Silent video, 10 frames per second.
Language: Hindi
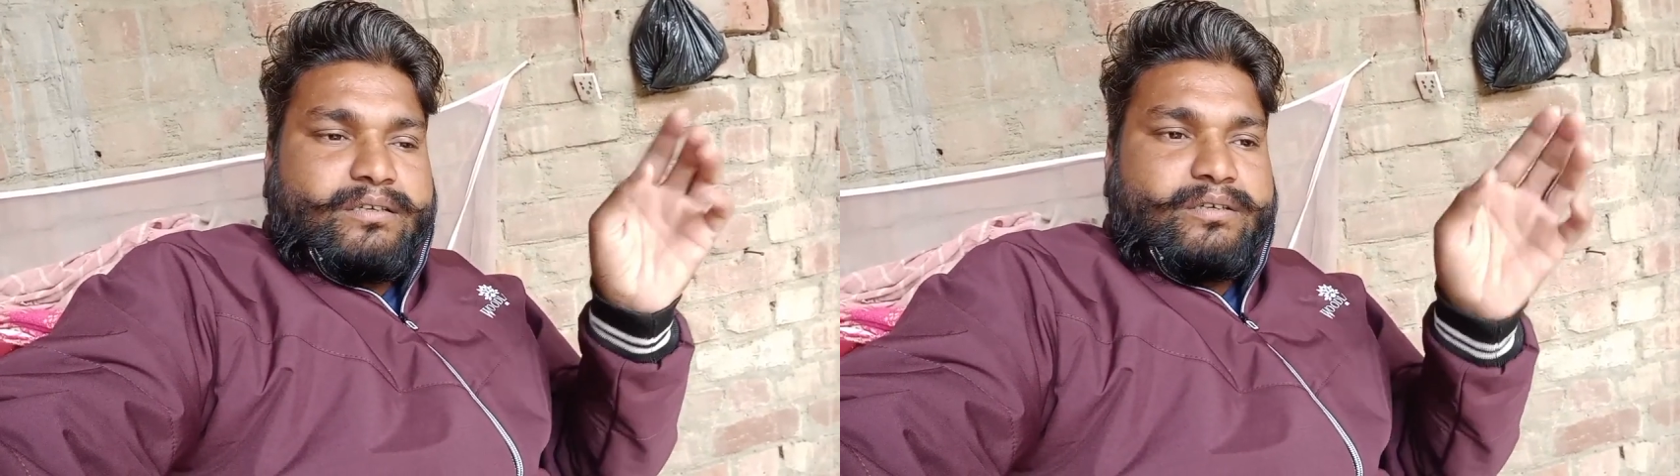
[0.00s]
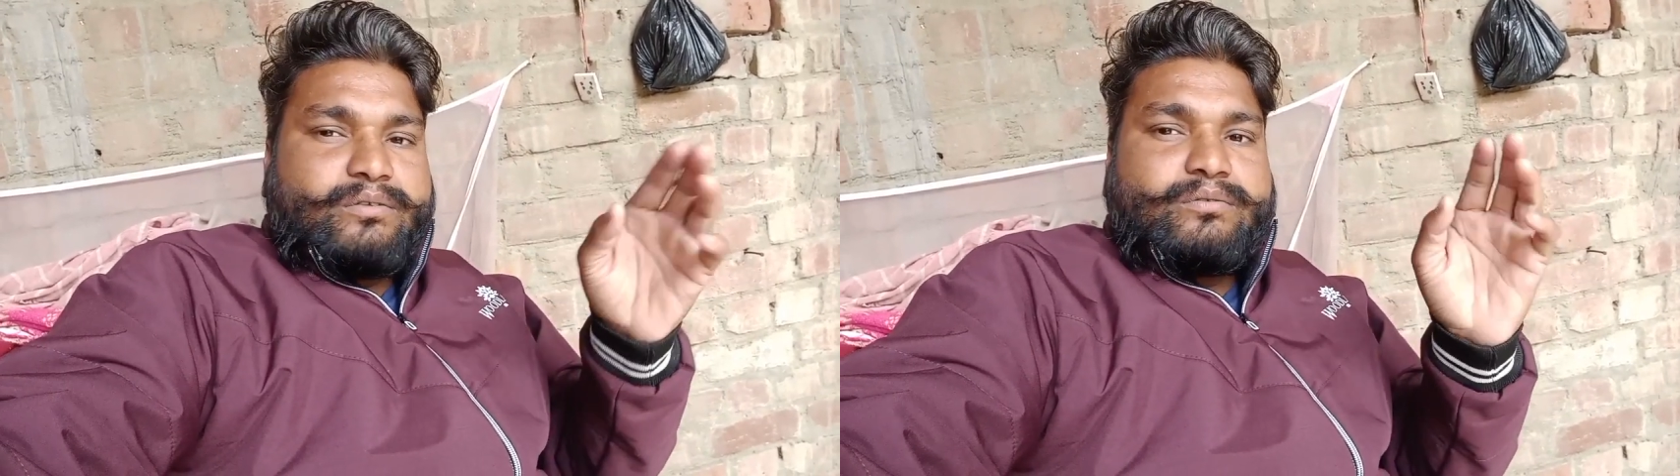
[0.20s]

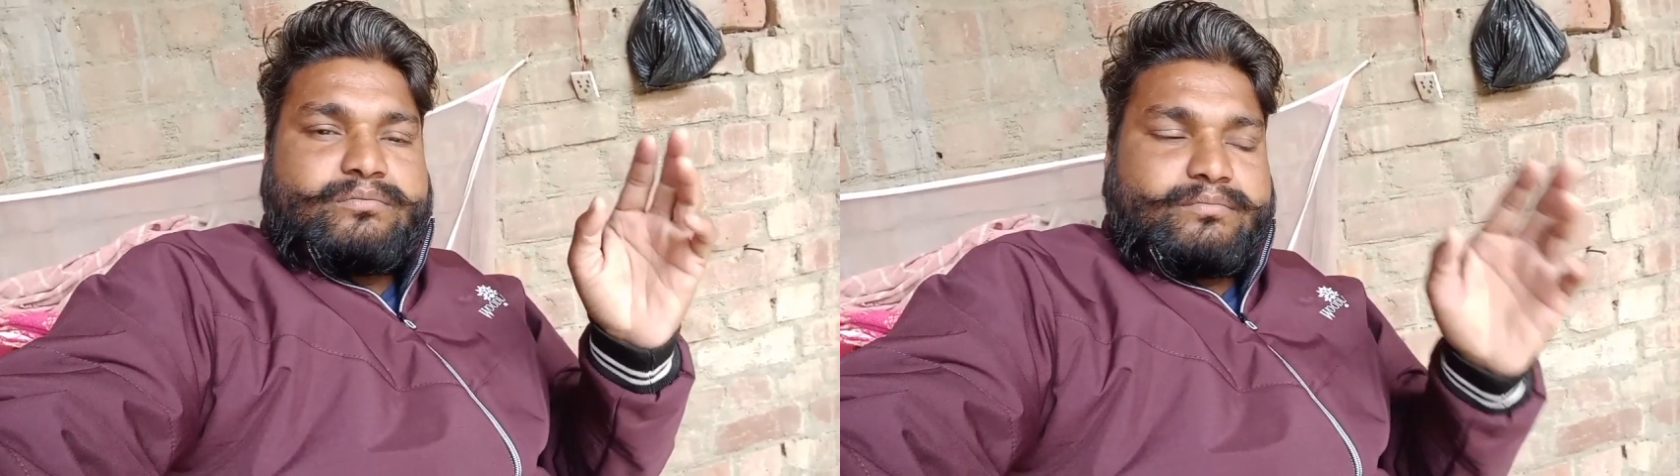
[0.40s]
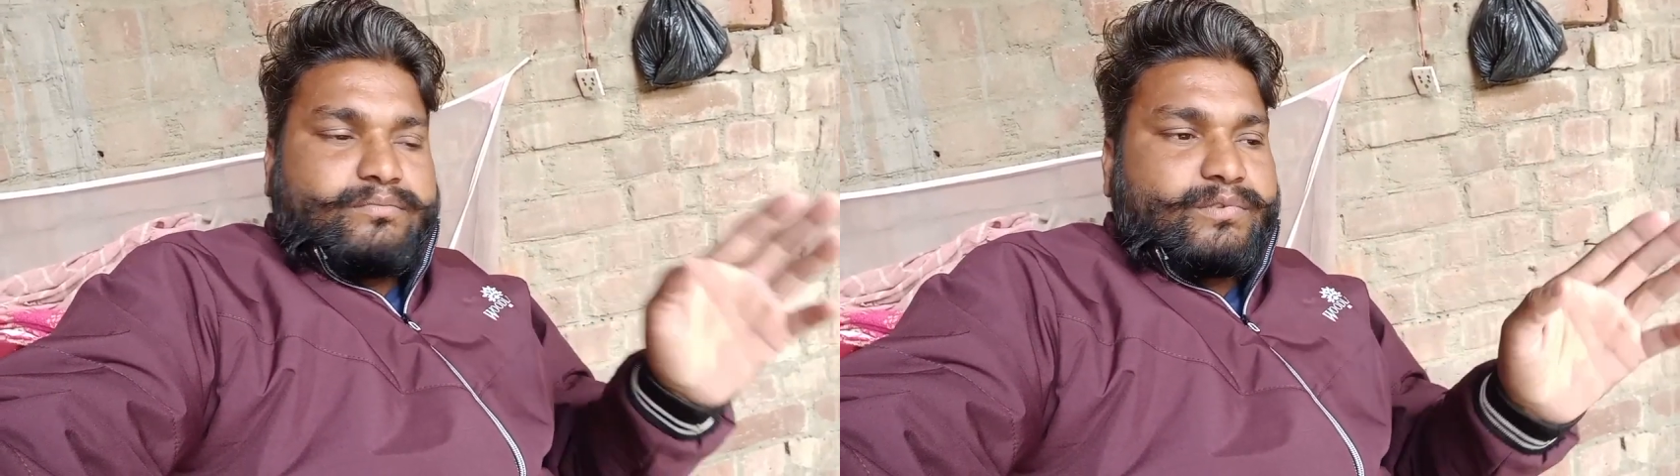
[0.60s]

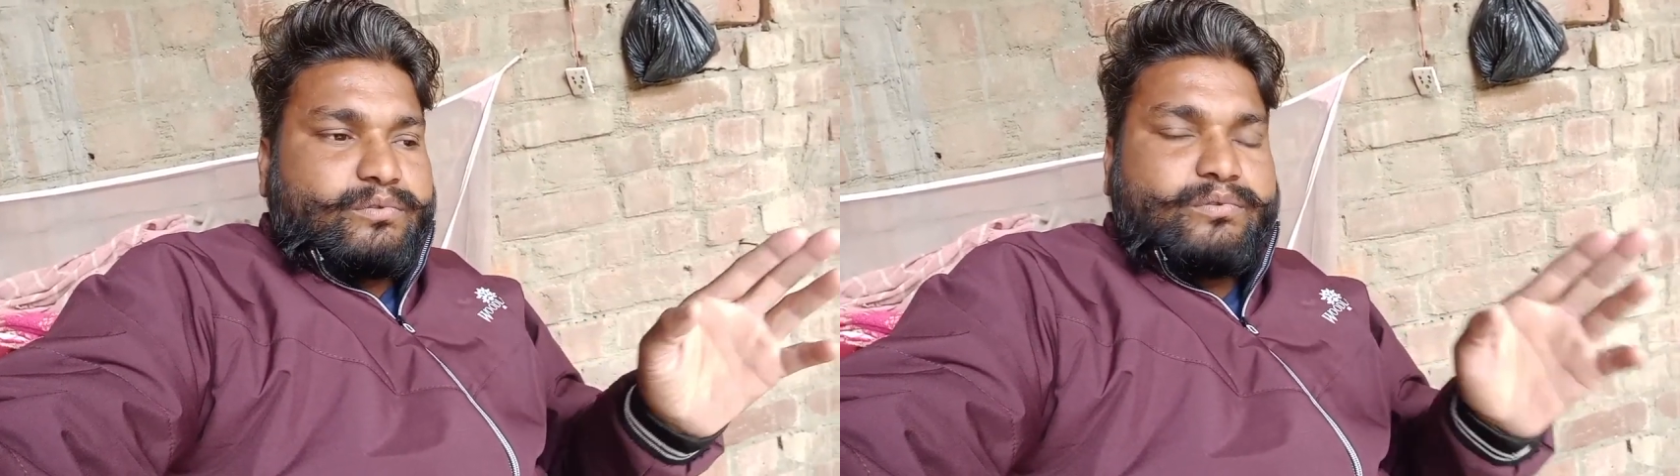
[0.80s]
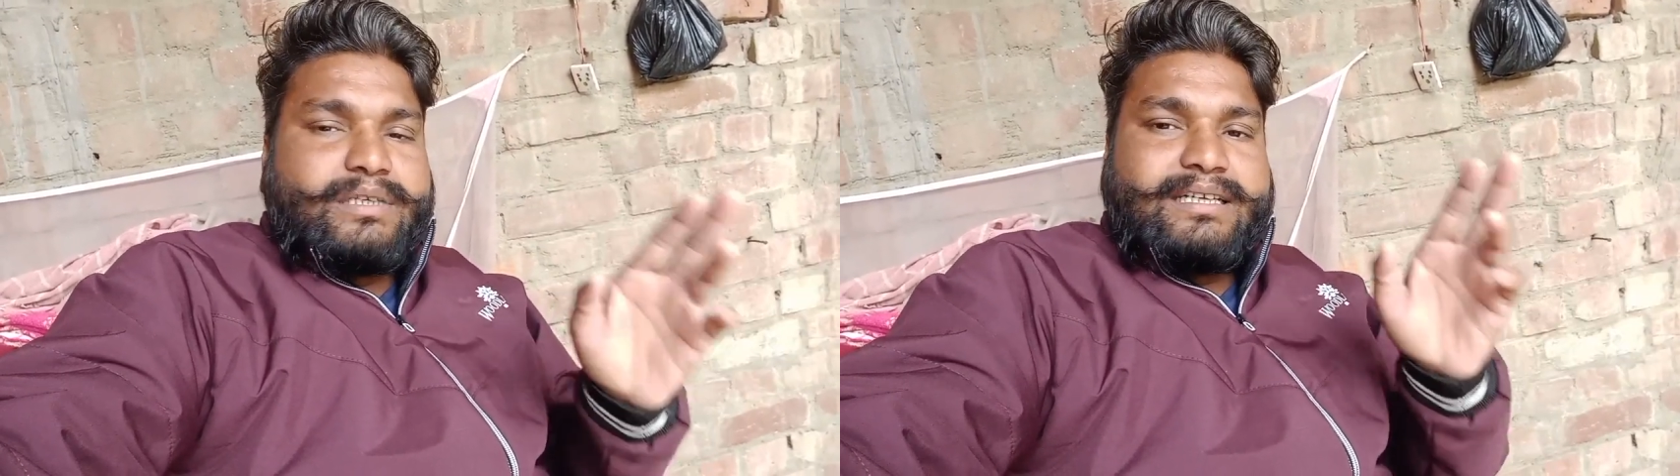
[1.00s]

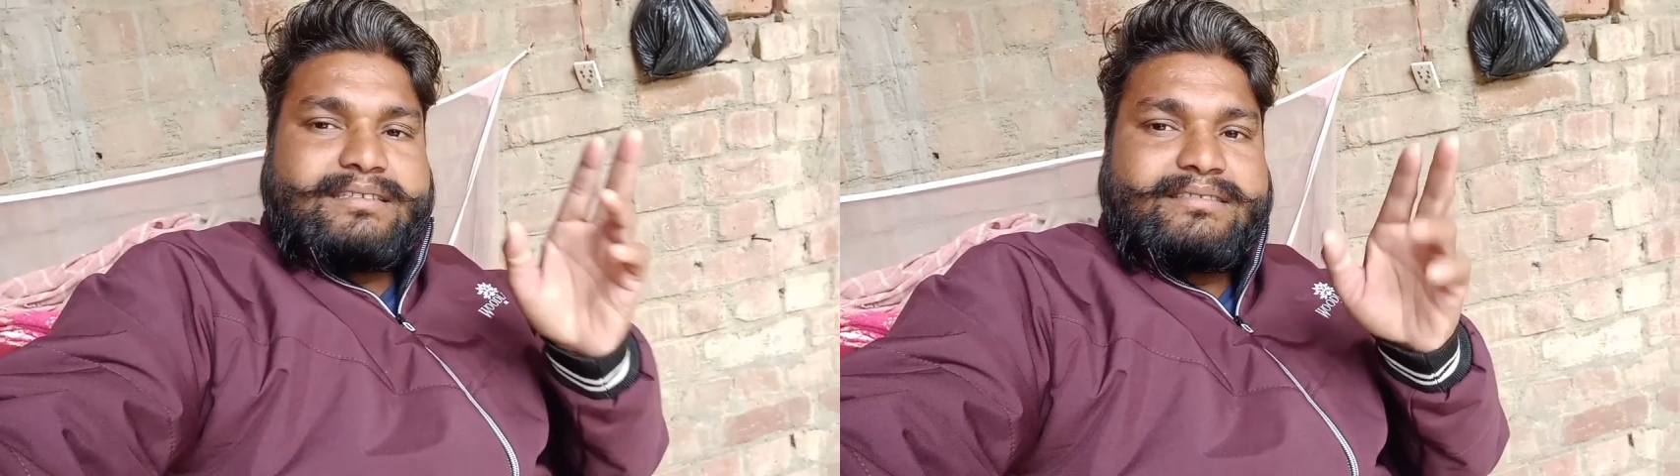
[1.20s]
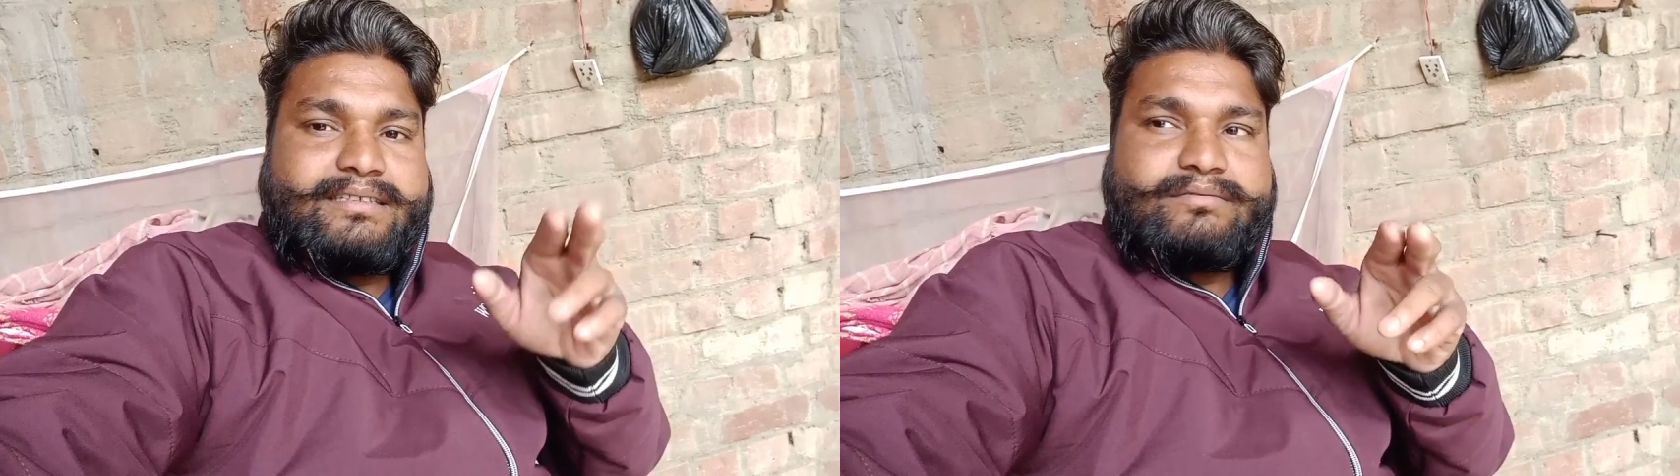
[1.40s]
गूगल
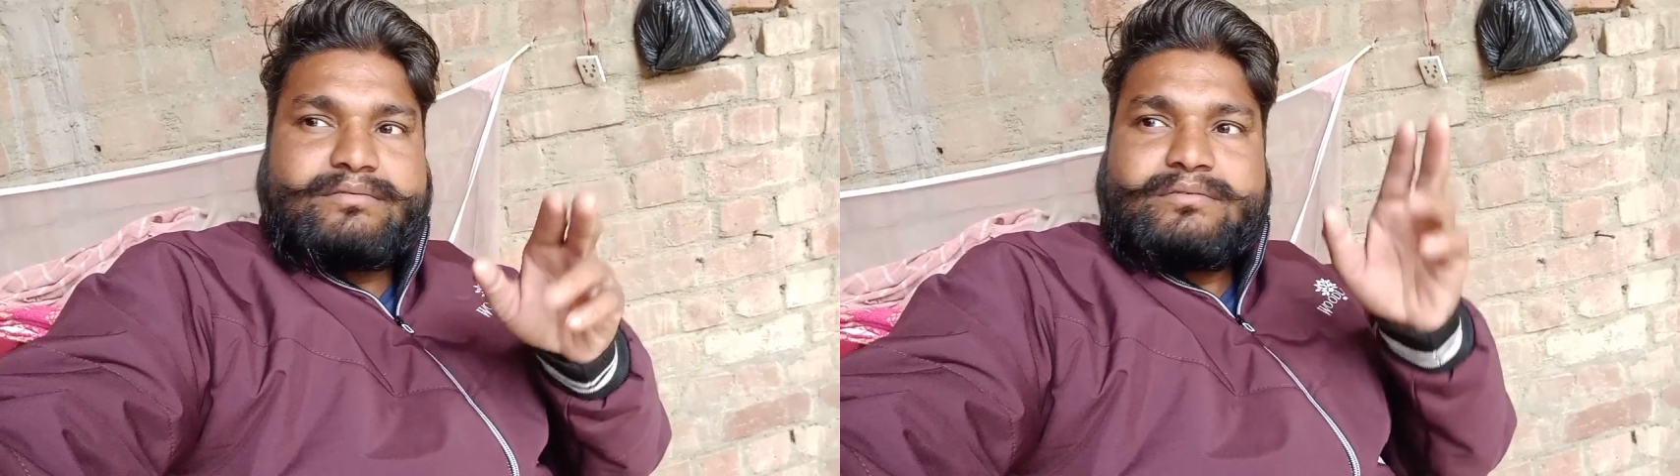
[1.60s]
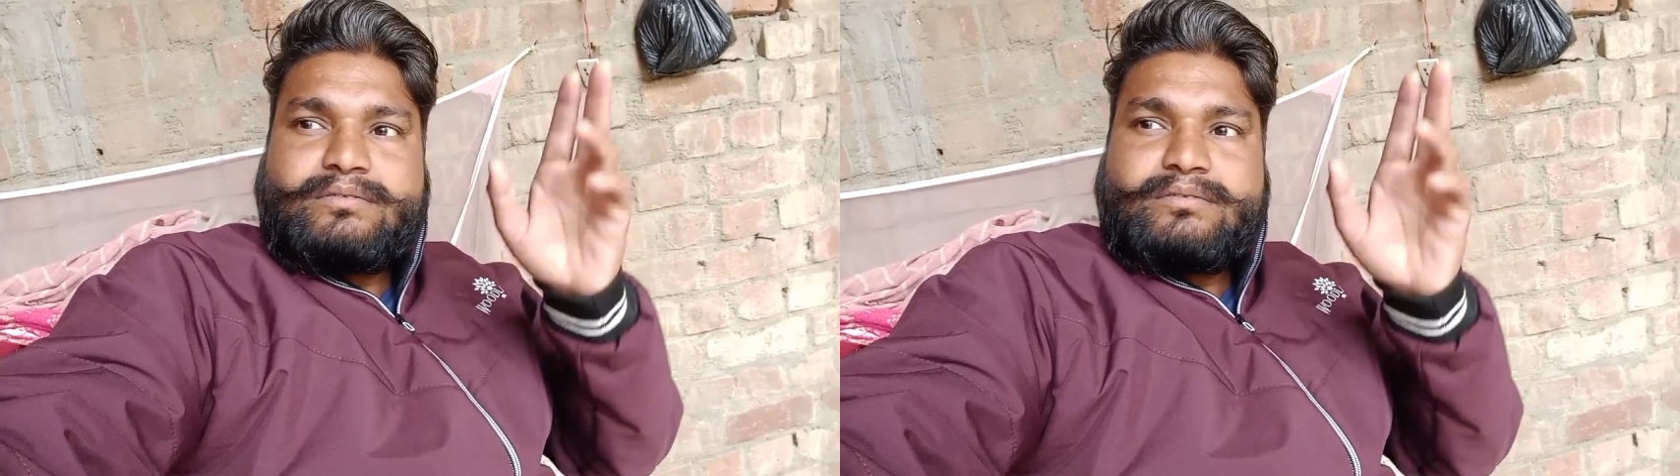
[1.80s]
एडसेंस